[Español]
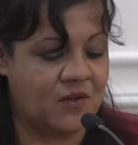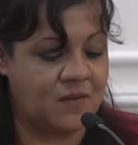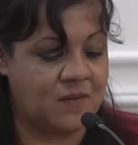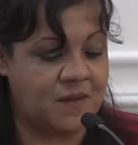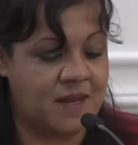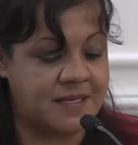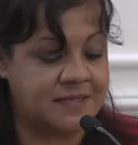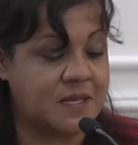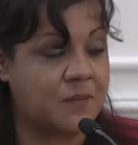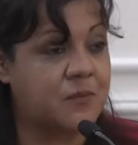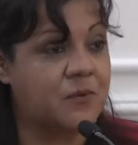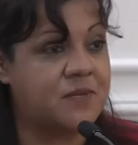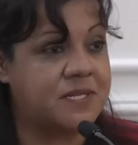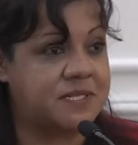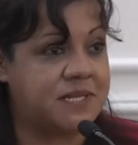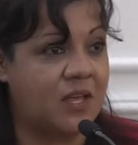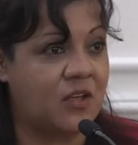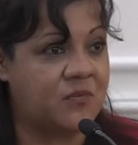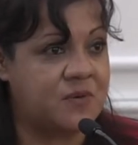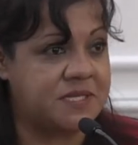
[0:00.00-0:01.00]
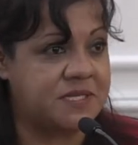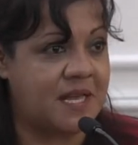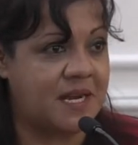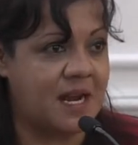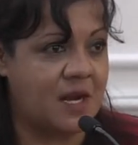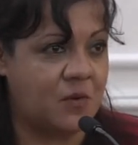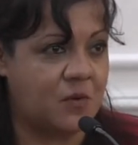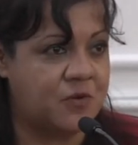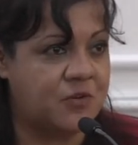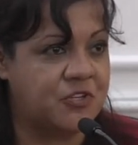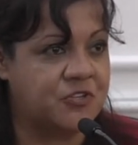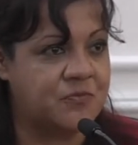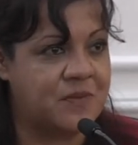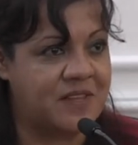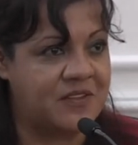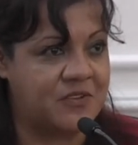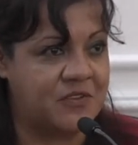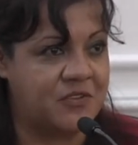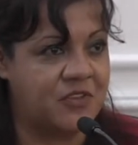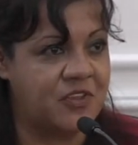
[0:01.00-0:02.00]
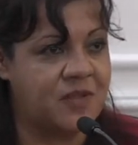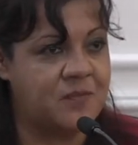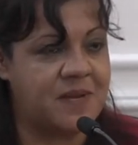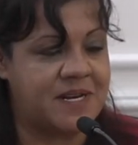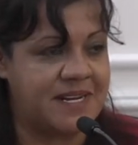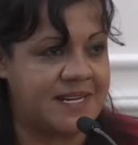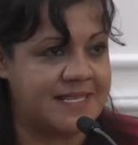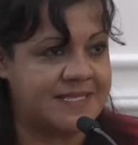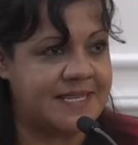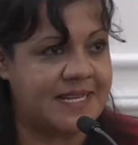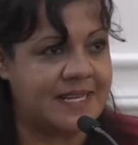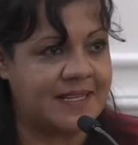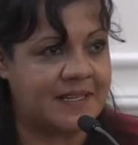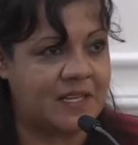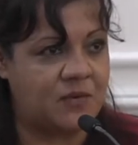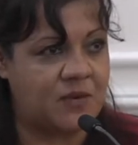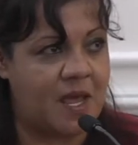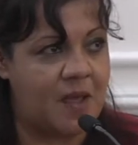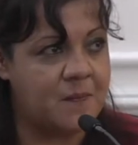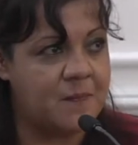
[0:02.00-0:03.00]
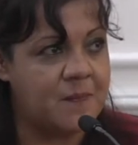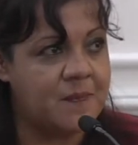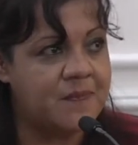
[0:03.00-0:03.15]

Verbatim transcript: esta publicidad oficial a algunos medios, ¿no? de manera selectiva.